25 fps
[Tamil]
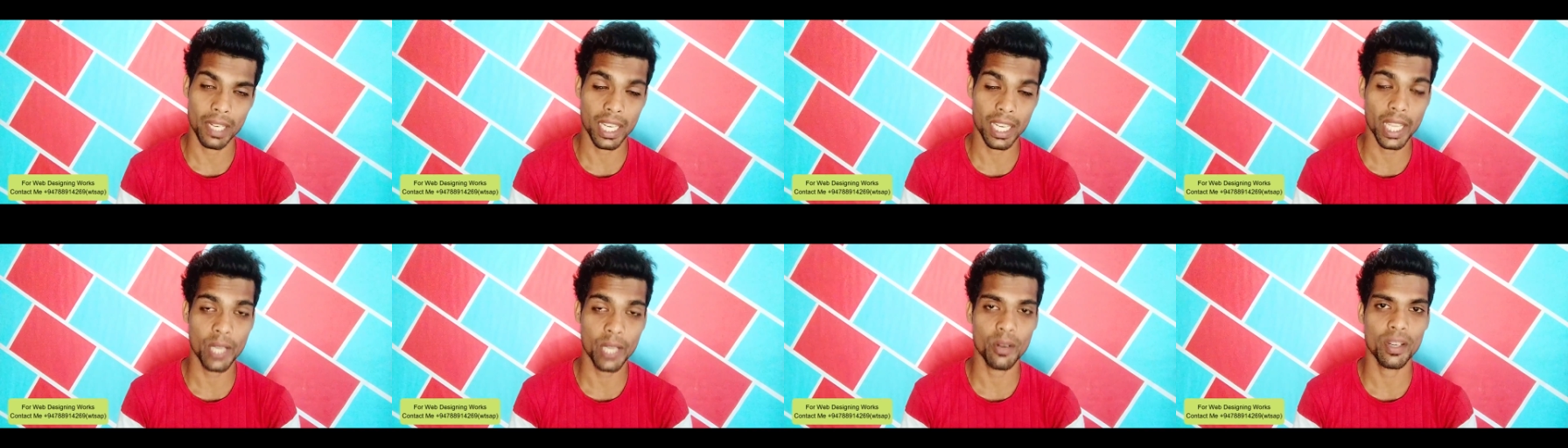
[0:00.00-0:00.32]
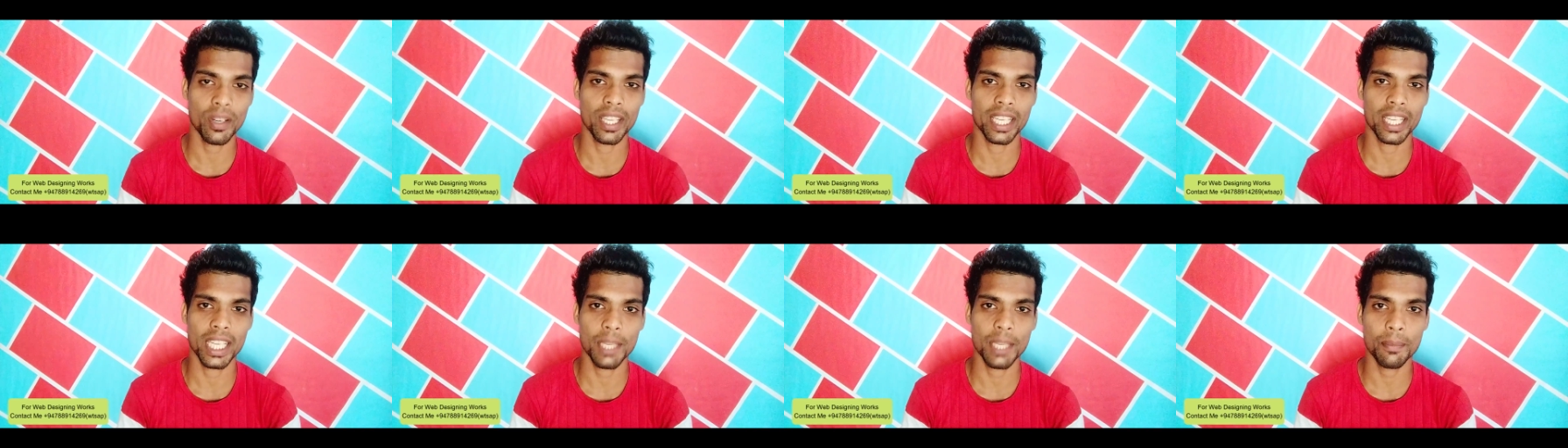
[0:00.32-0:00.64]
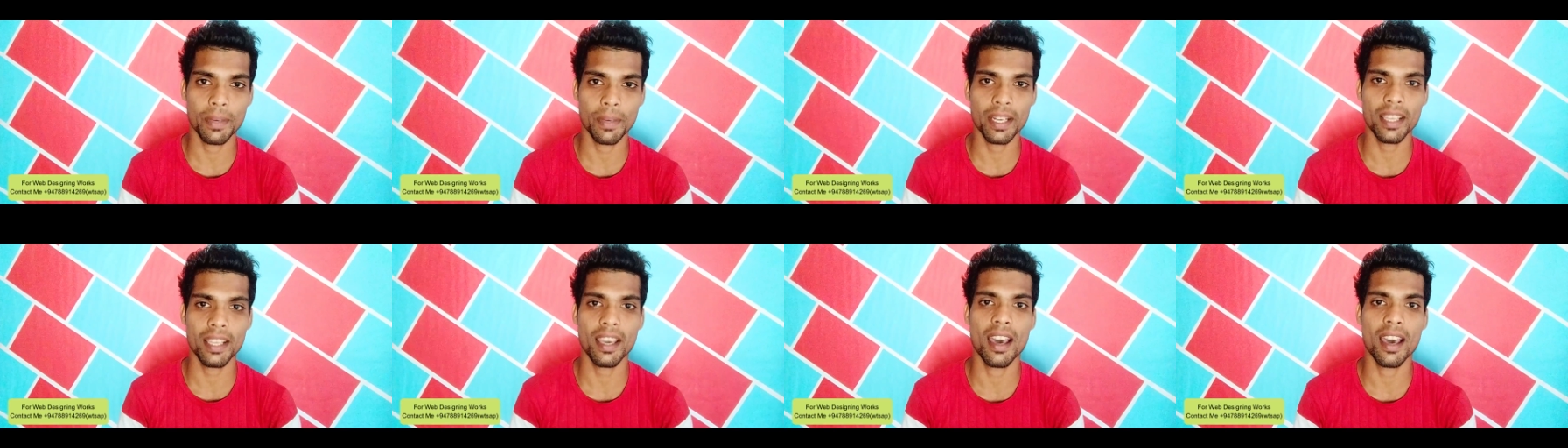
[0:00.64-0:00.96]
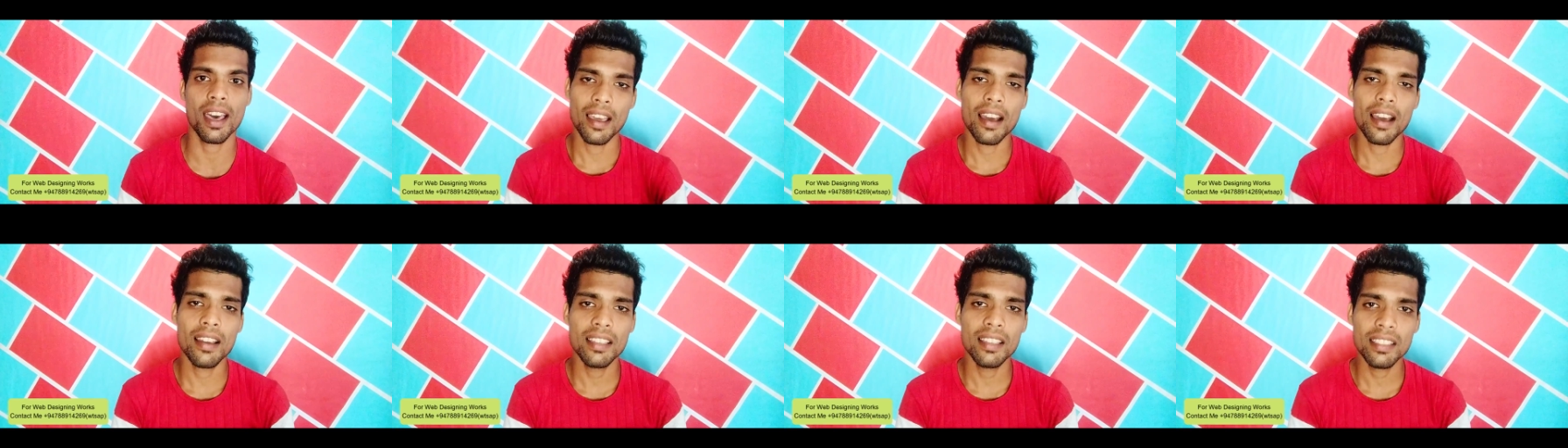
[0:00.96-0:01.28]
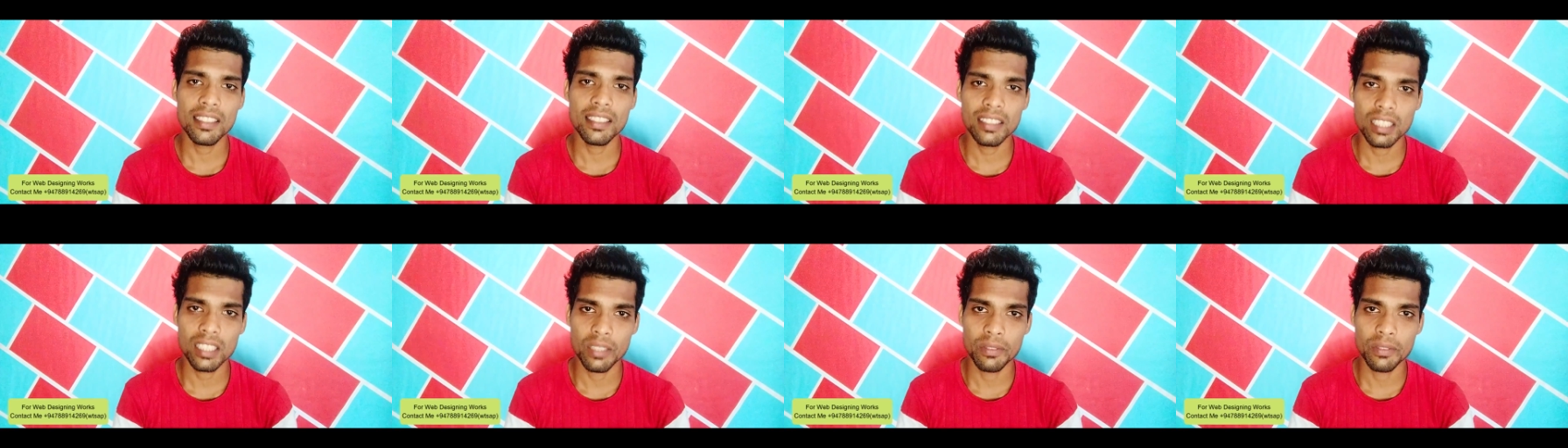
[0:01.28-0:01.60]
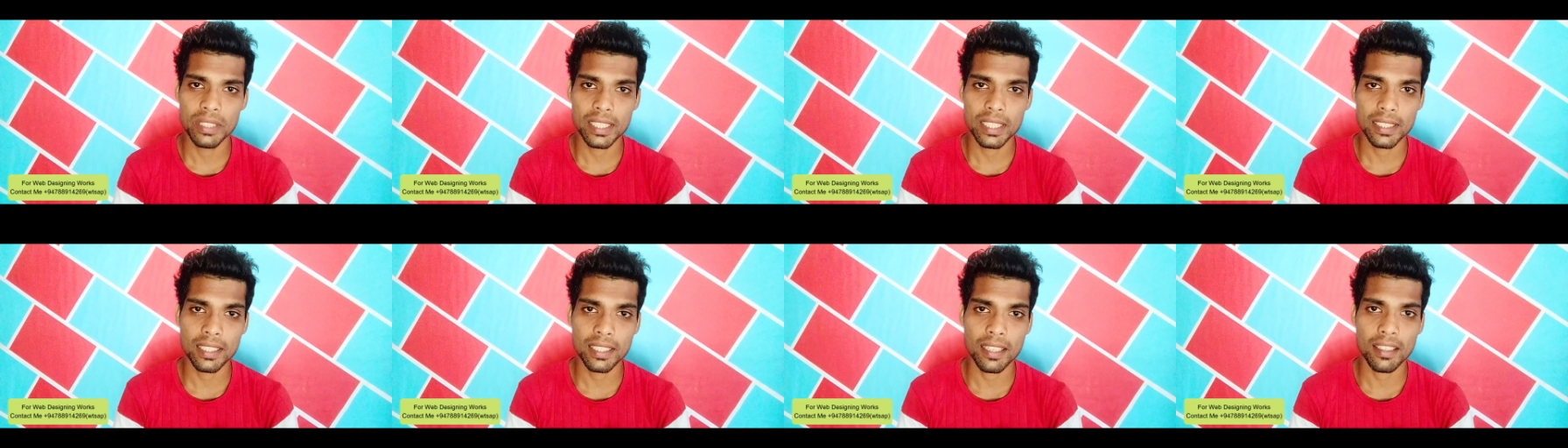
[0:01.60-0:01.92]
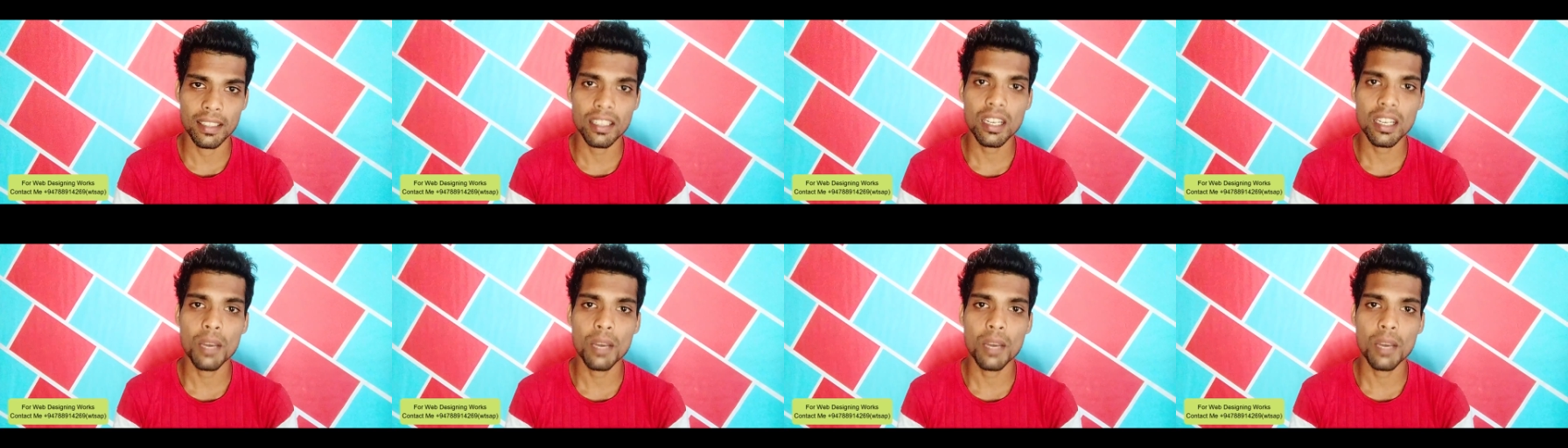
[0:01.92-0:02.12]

பெல் ஐக்கோனை கிளிக் பண்ணி அதை ஆளுங்கத்தில் வச்சுக்கிட்டா